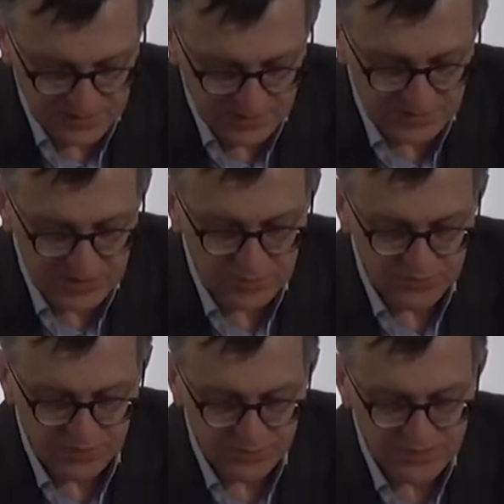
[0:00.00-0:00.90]
Nachdem die
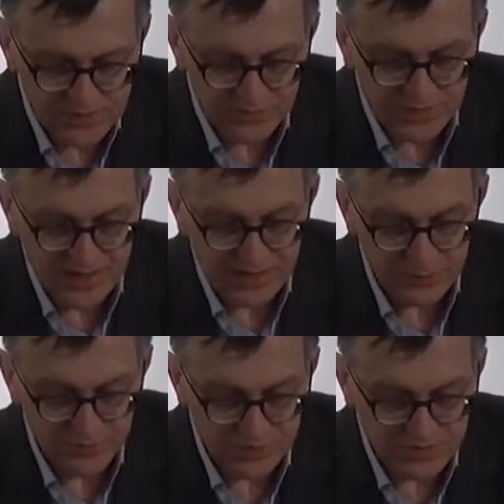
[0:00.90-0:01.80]
Familie
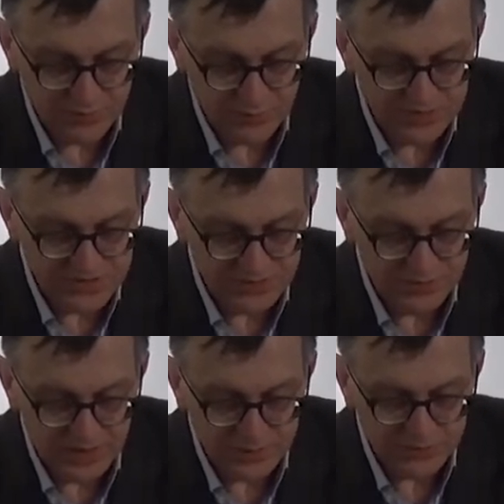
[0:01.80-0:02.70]
verarmt war, wurde sein
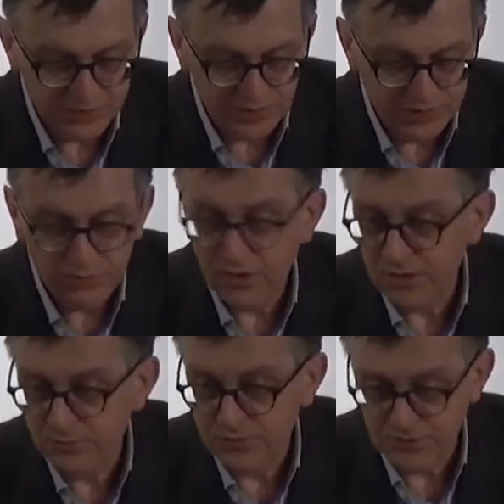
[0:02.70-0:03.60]
Werben sogar noch
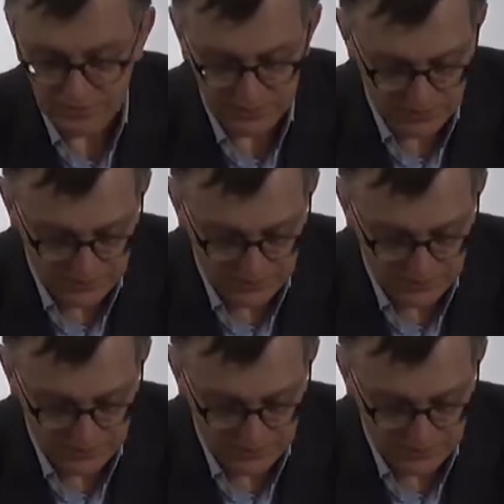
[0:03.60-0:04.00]
eifriger –